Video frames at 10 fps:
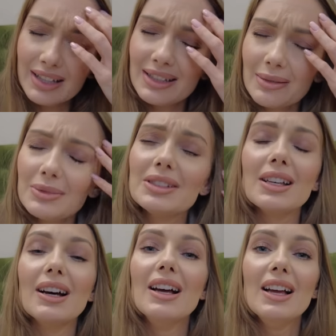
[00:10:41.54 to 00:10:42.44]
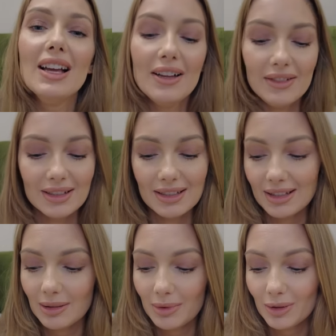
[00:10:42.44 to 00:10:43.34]
nie chce mi się,
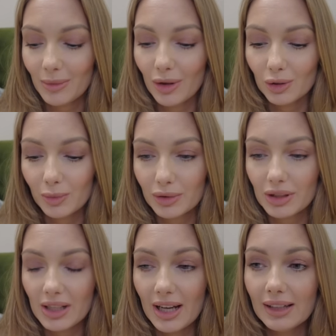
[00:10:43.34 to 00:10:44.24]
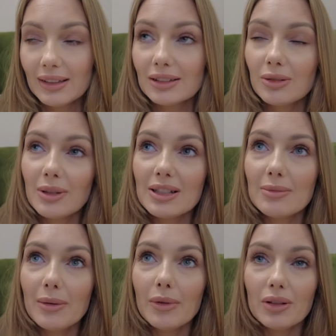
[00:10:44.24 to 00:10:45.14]
więc chyba sobie odpuszczę.
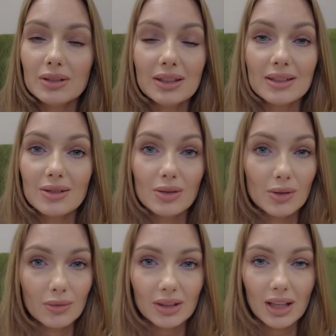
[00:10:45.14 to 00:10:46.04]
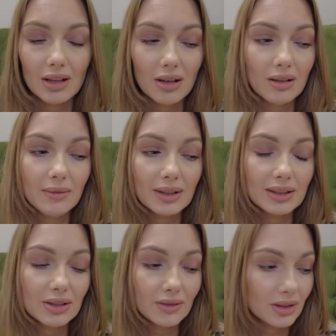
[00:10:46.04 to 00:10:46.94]
Natomiast mam ochotę na coś słodkiego.
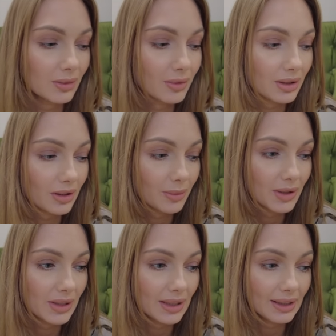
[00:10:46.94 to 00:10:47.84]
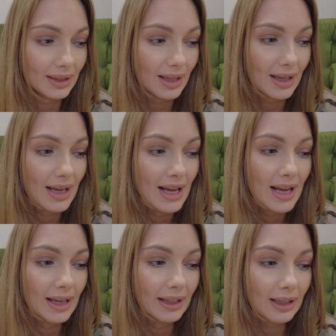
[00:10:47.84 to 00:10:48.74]
a siebie też muszę zrobić śniadanie
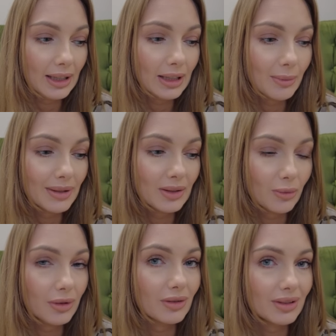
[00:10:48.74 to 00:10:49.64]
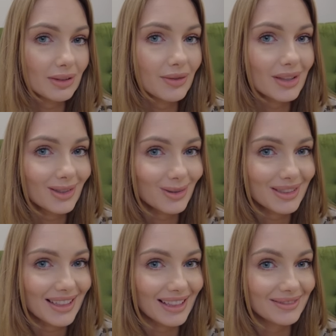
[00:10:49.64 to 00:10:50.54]
i chyba zrobię tosty
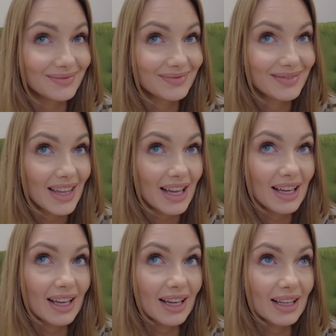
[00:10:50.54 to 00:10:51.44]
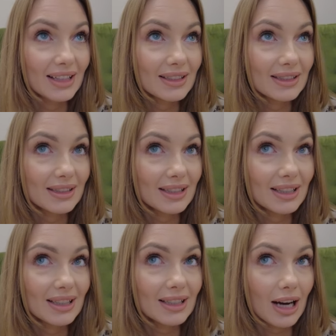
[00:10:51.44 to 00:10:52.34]
francuskie y,
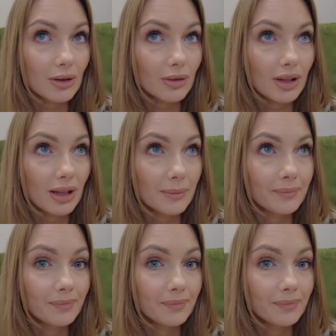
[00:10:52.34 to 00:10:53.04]
z chałki.